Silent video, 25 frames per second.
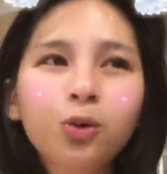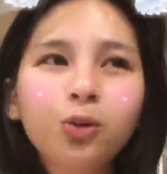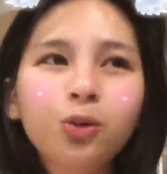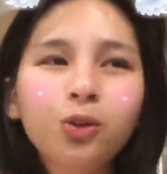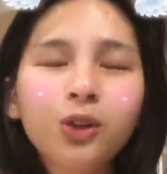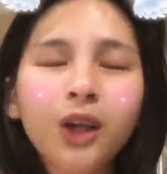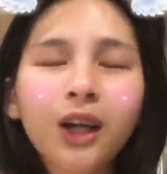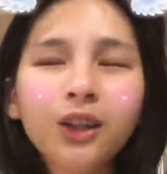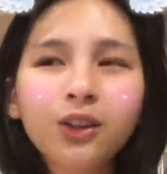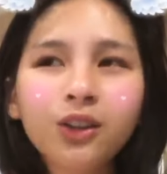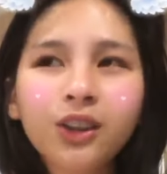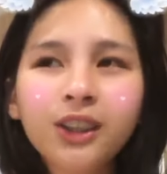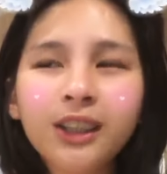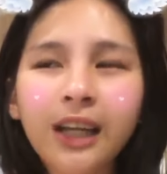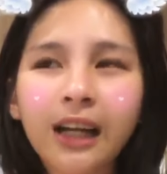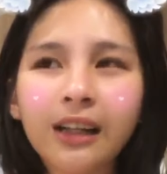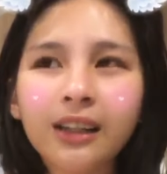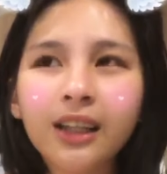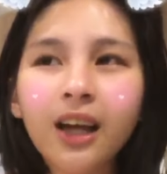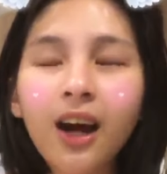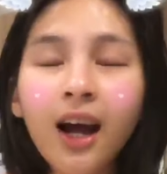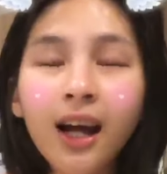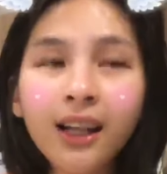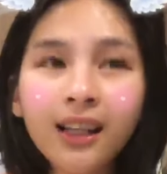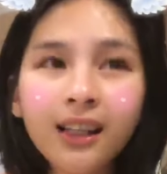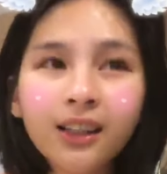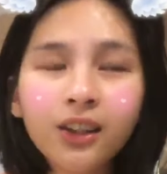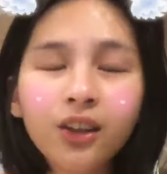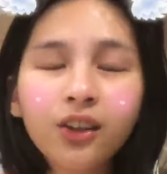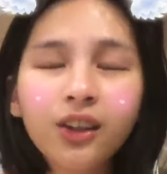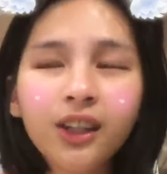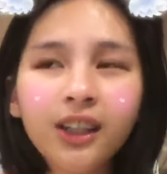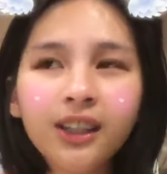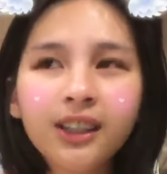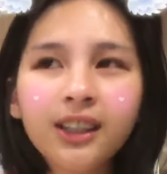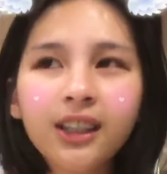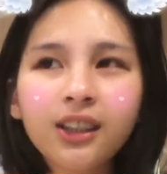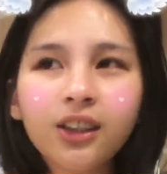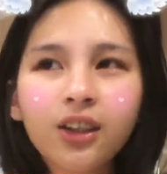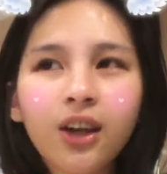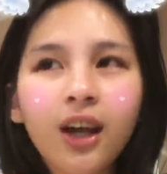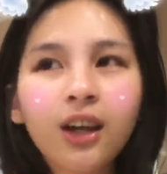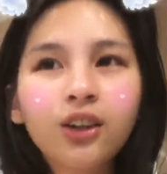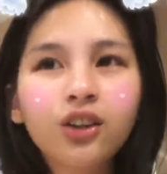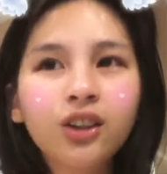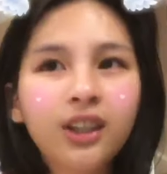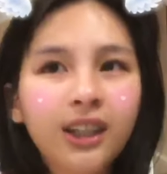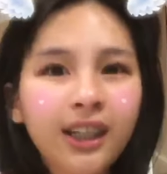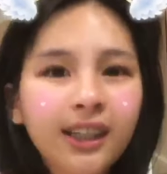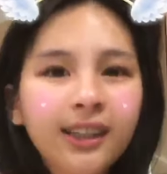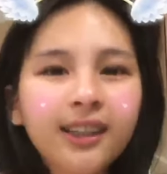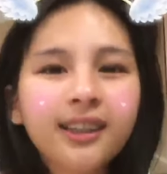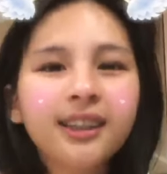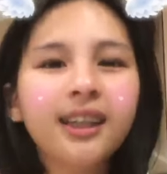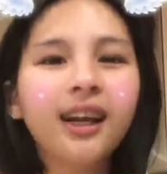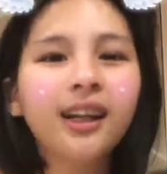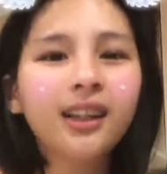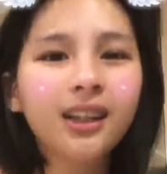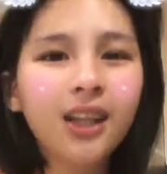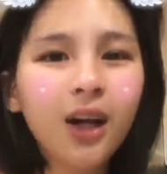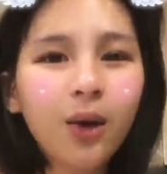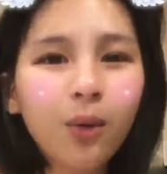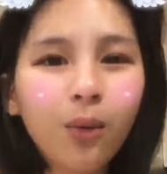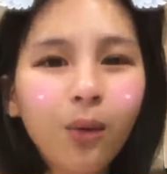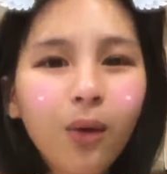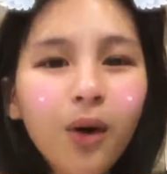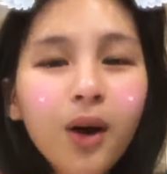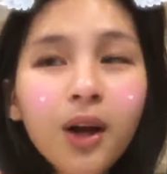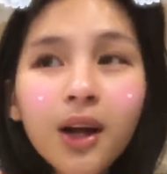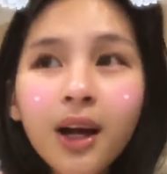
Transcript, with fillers: 他就想到他那时候地震的时候，他第一个想到我，